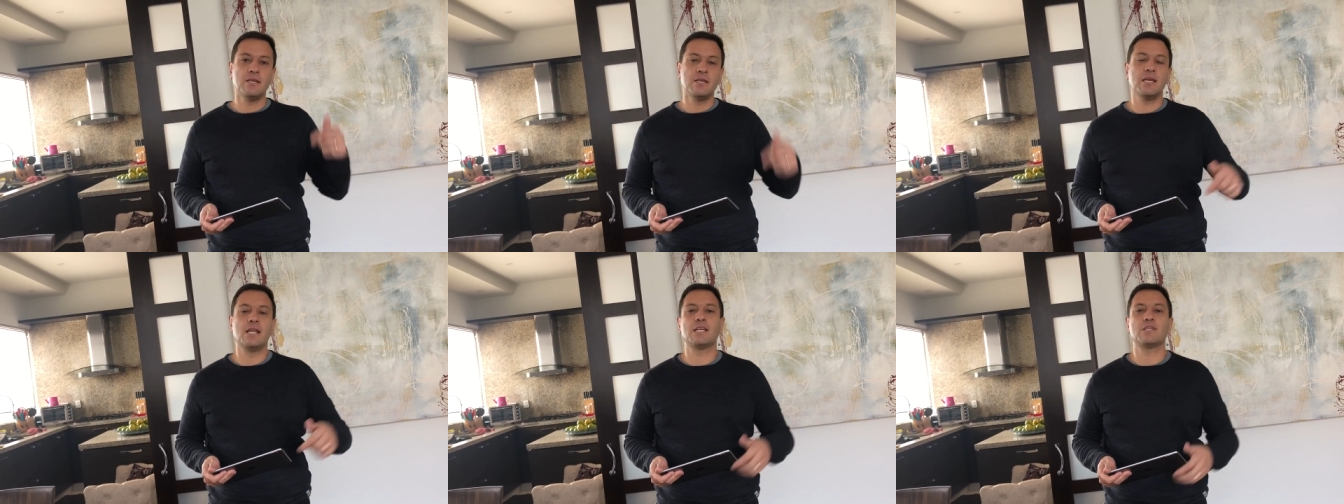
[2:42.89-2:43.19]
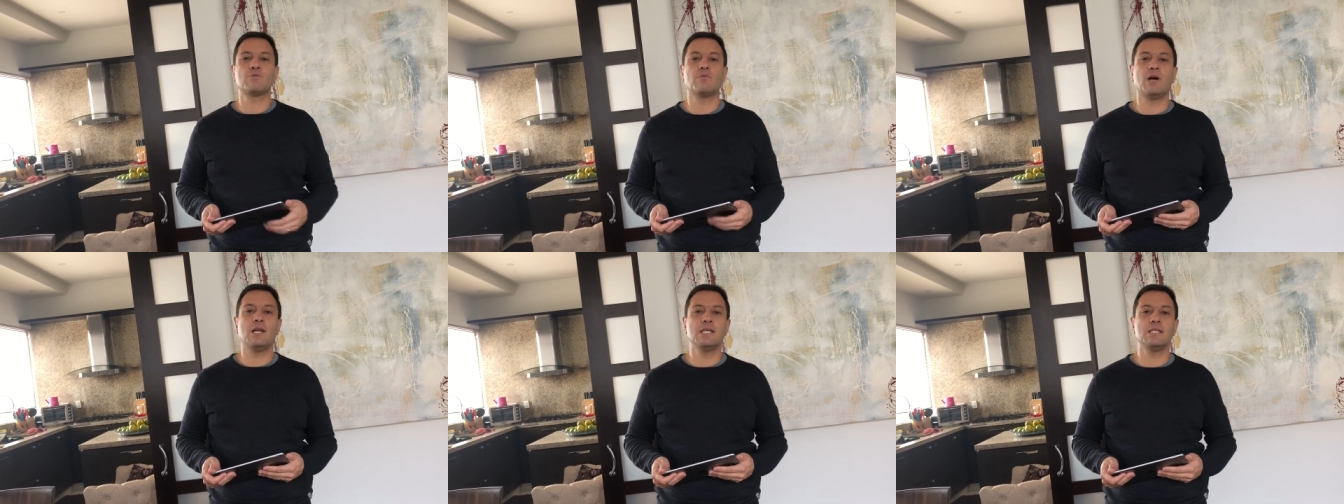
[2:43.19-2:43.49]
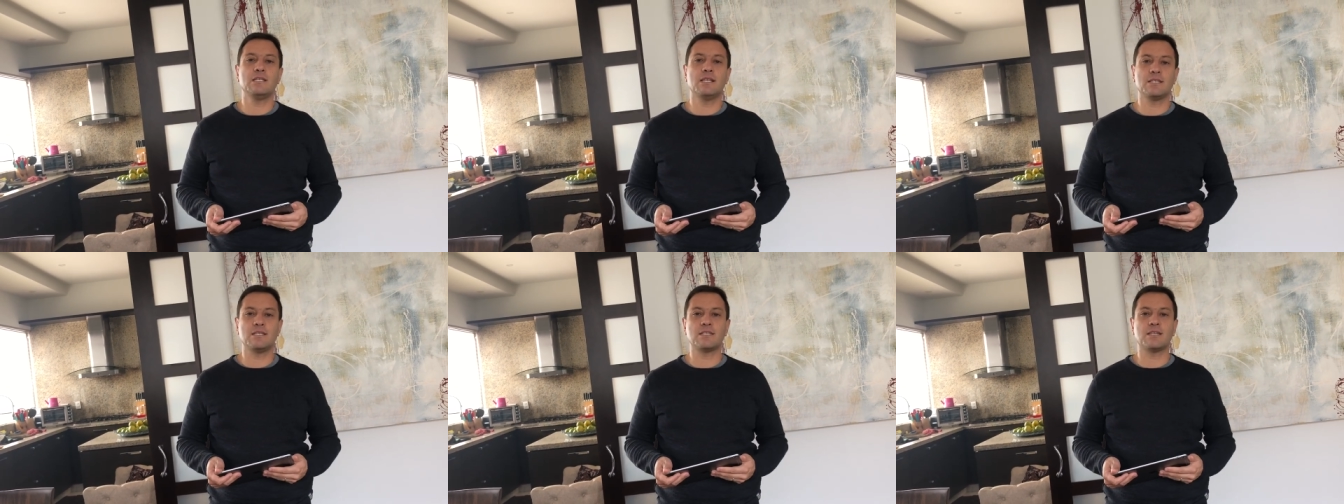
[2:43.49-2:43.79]
y de las
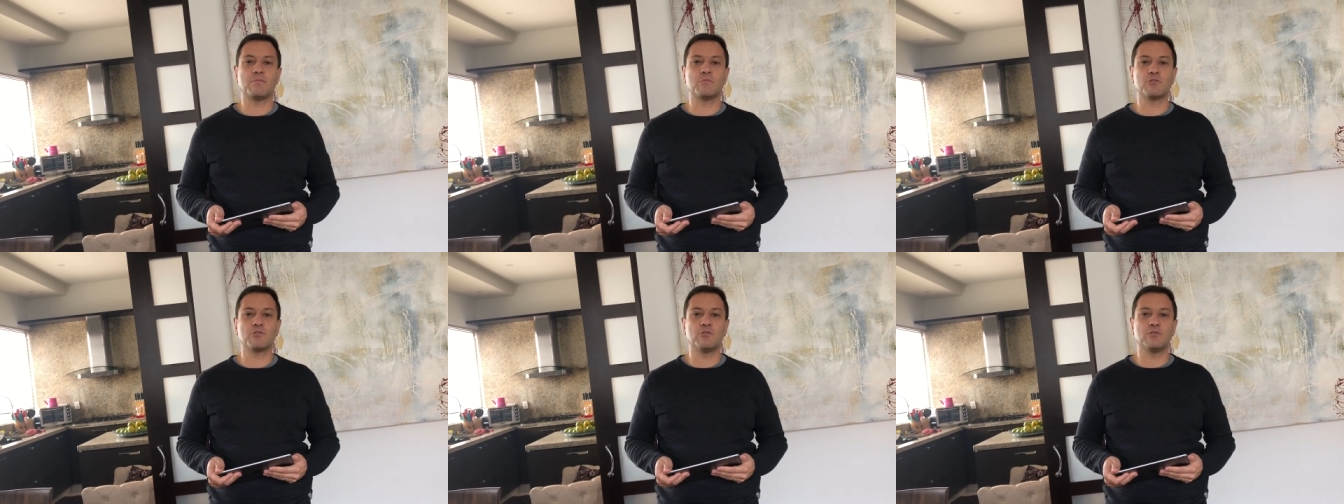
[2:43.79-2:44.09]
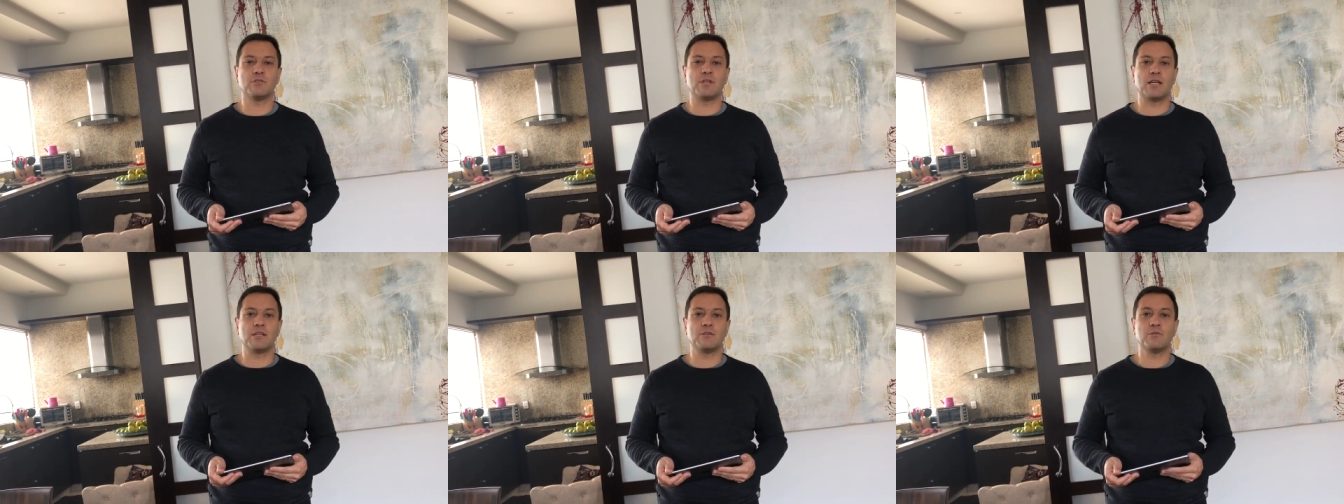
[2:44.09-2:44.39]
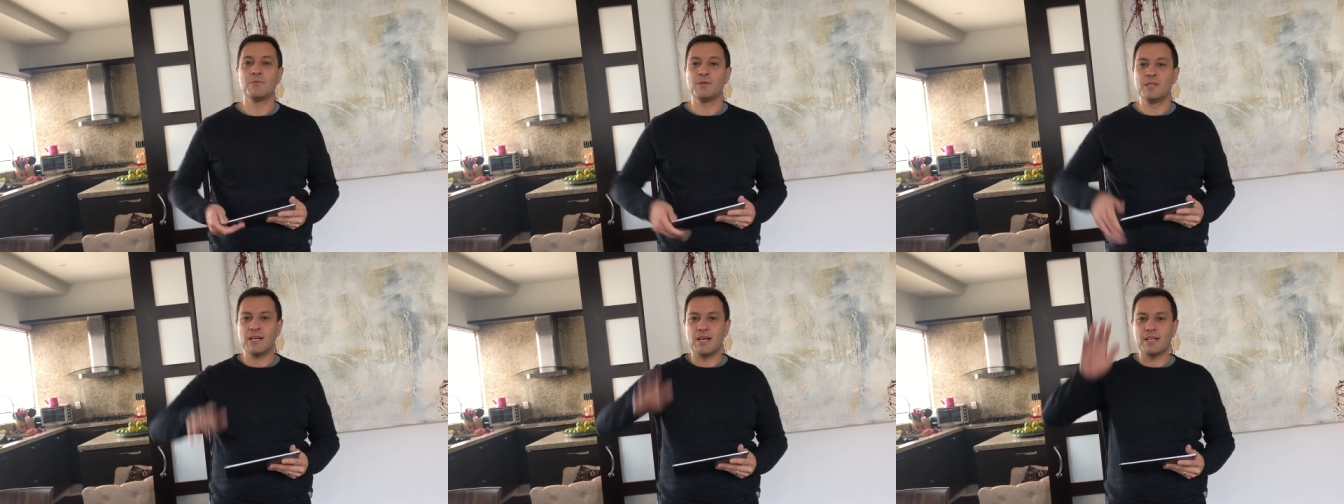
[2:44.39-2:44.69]
cuales les estamos
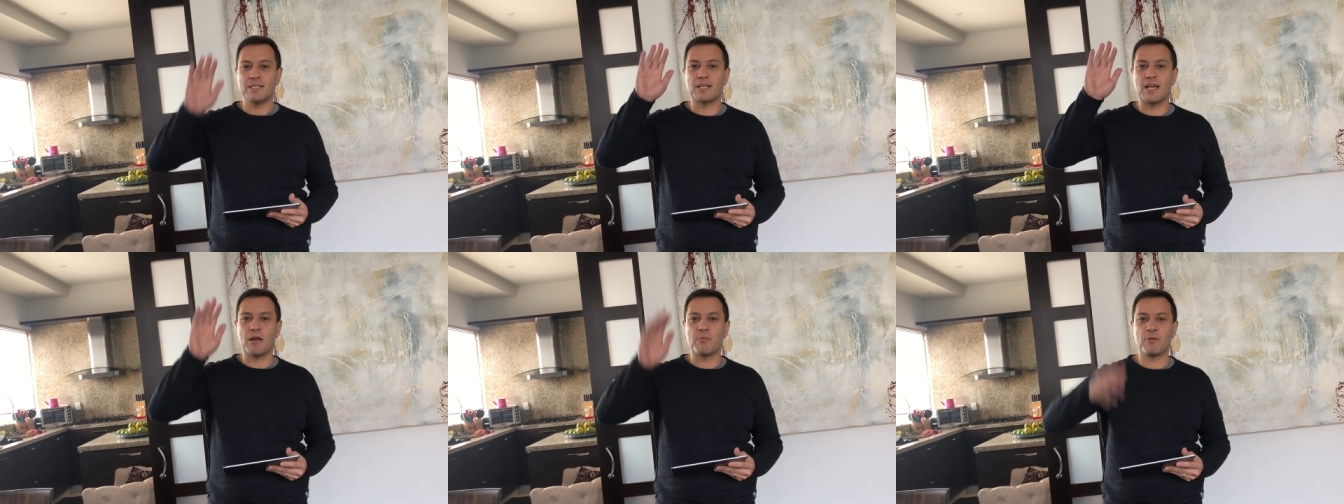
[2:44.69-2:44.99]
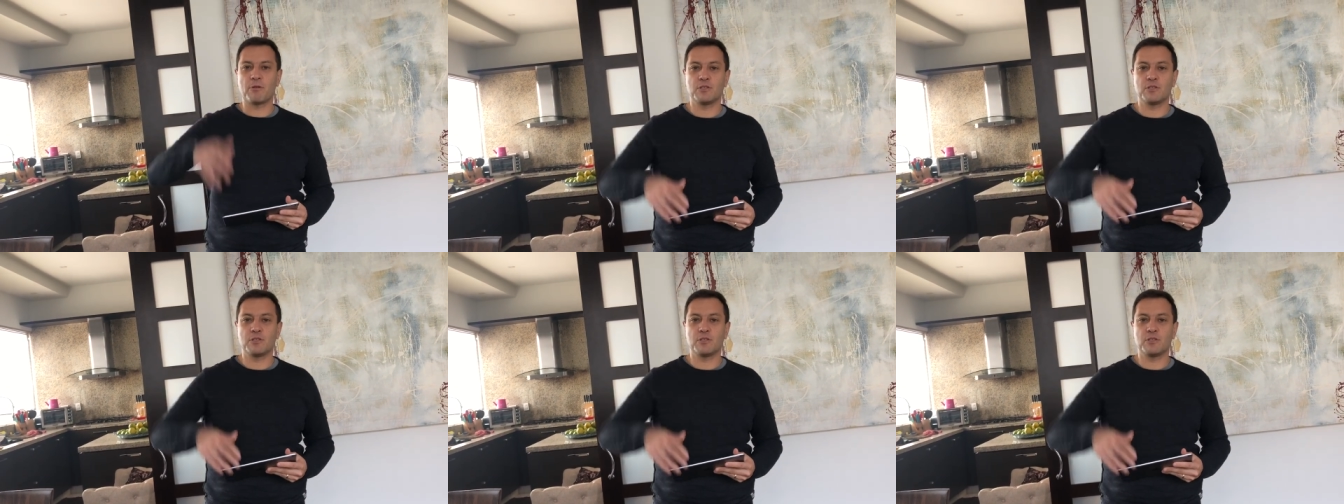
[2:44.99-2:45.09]
contando. Hasta la